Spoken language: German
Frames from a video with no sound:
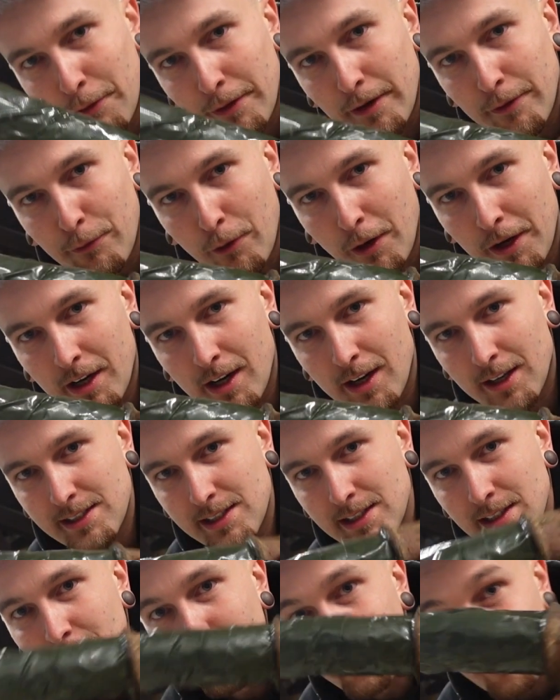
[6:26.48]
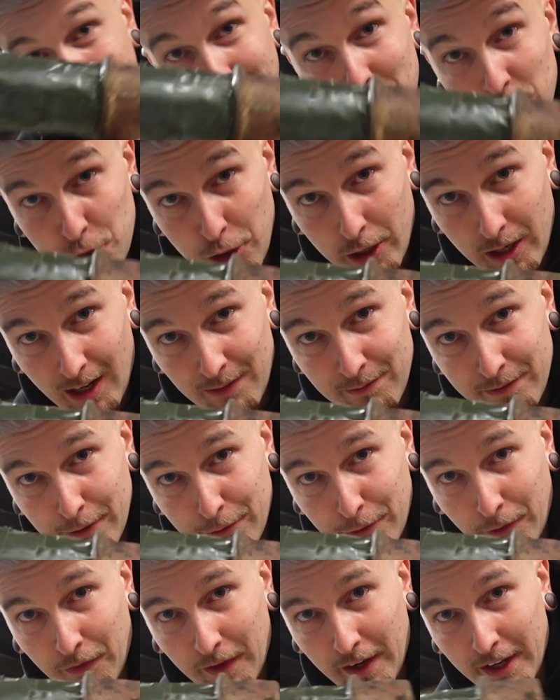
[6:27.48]
von der Vorderachse. Vier Stück haben wir
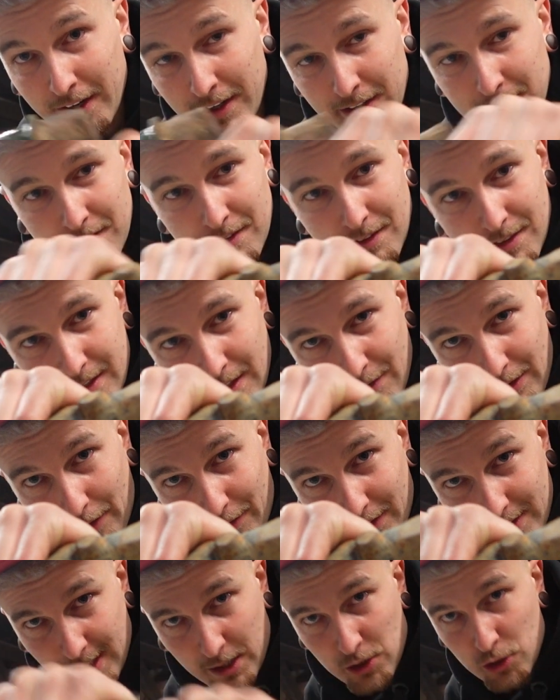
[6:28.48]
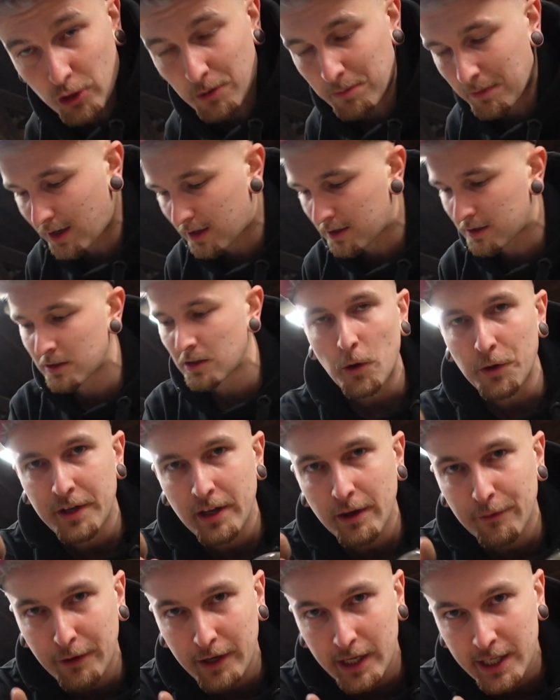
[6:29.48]
von denen. Die will ich, wie gesagt, schön machen. Und
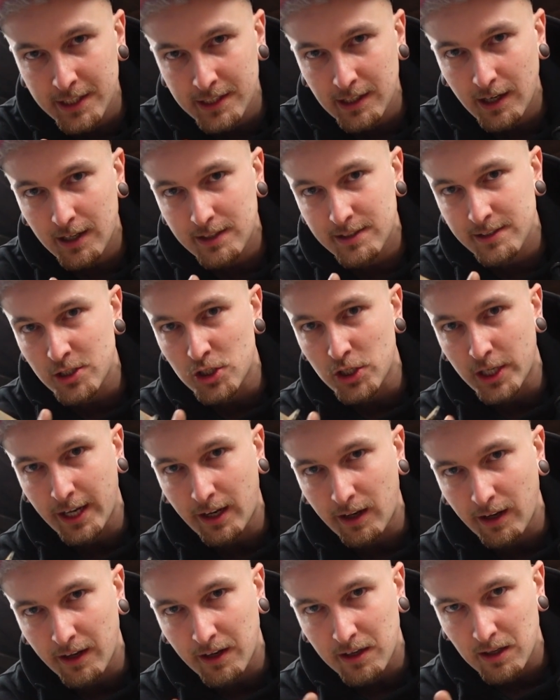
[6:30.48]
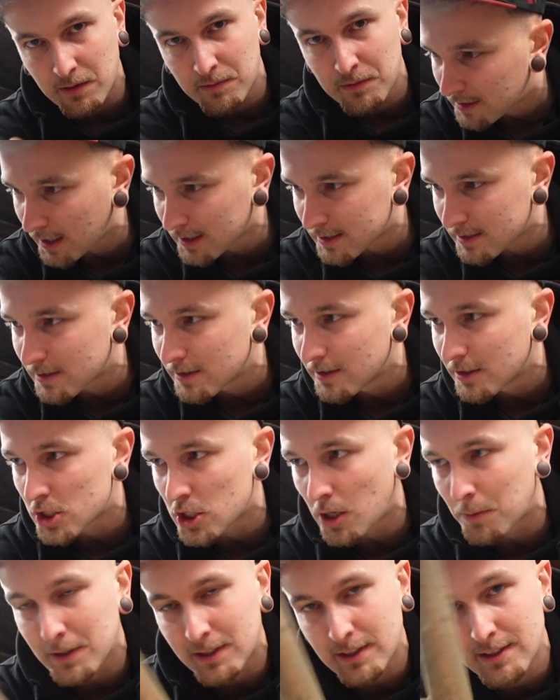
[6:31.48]
hier von der Hinterachse die Schräglenker. Das
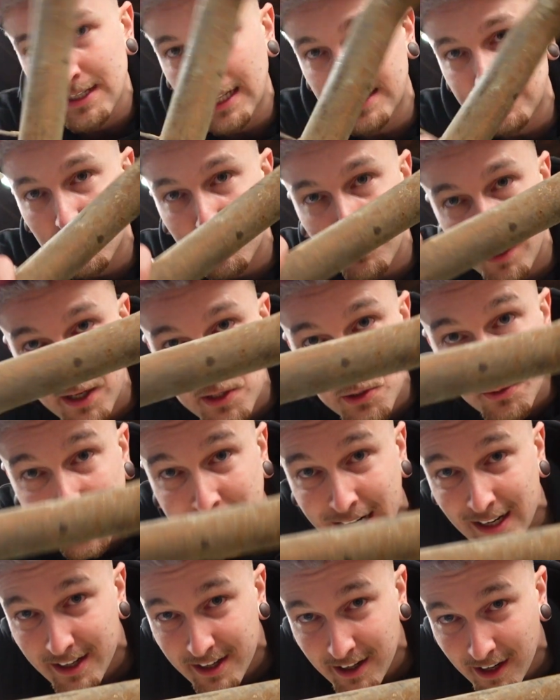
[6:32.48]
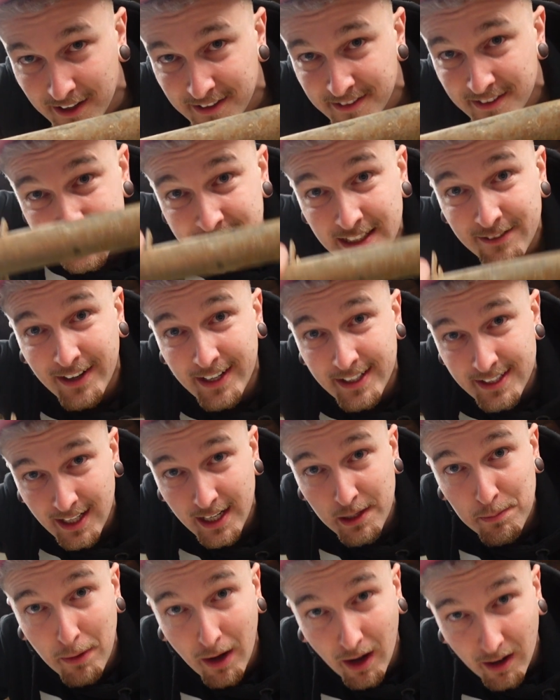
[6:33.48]
schauen wir uns das letztes Mal so eklig an. Die werden jetzt
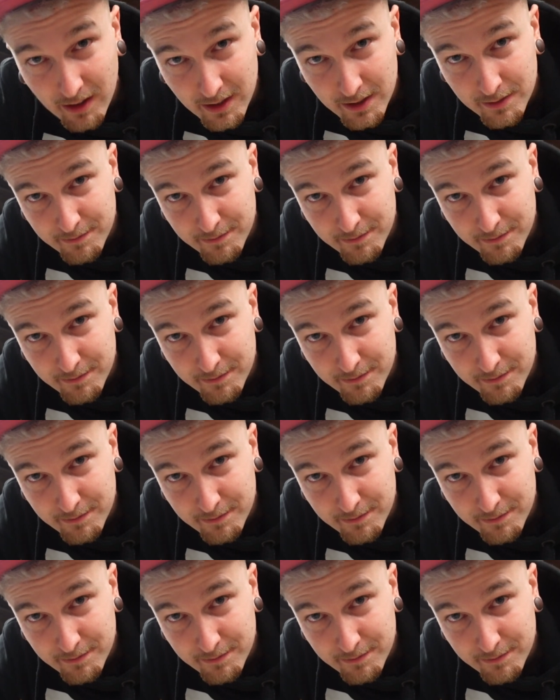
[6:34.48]
gleich blank.